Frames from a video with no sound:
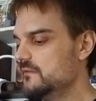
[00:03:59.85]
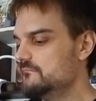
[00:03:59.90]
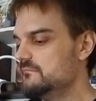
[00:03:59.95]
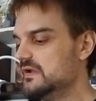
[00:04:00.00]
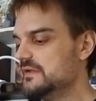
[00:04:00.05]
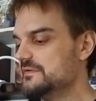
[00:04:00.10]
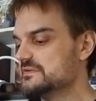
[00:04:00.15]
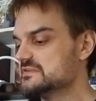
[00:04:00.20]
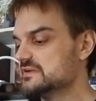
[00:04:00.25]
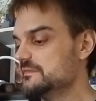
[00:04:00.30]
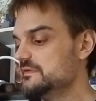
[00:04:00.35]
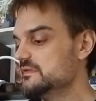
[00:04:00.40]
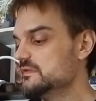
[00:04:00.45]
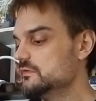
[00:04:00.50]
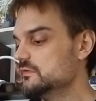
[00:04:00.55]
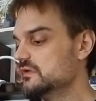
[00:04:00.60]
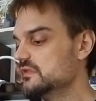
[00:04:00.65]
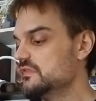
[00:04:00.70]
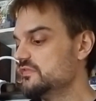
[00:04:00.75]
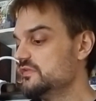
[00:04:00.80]
vale,
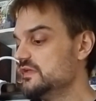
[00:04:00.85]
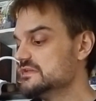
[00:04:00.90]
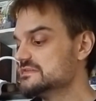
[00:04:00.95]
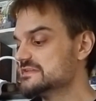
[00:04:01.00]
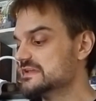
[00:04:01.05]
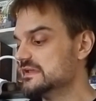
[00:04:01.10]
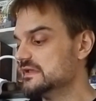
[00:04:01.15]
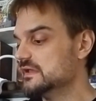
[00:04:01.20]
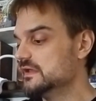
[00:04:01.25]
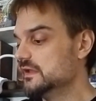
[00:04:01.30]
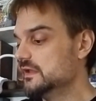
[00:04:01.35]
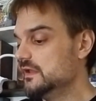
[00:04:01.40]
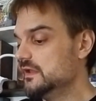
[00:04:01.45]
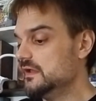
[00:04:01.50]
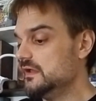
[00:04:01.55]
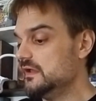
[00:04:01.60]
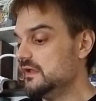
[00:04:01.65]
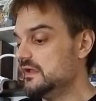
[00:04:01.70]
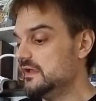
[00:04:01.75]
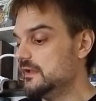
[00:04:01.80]
básicamente lo que decía es que
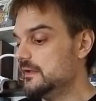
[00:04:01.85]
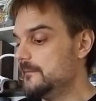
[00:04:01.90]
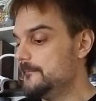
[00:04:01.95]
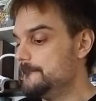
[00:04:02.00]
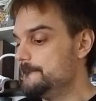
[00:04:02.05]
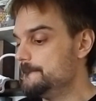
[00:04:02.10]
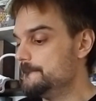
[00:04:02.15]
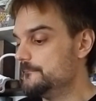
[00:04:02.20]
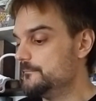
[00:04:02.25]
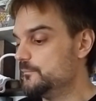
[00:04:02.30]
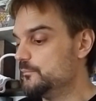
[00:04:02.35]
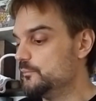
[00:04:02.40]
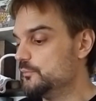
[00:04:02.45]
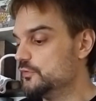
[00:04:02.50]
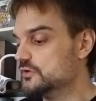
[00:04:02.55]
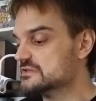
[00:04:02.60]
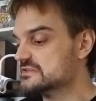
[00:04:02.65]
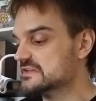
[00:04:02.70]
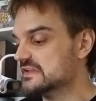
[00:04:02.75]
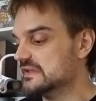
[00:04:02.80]
em,
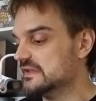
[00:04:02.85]
pues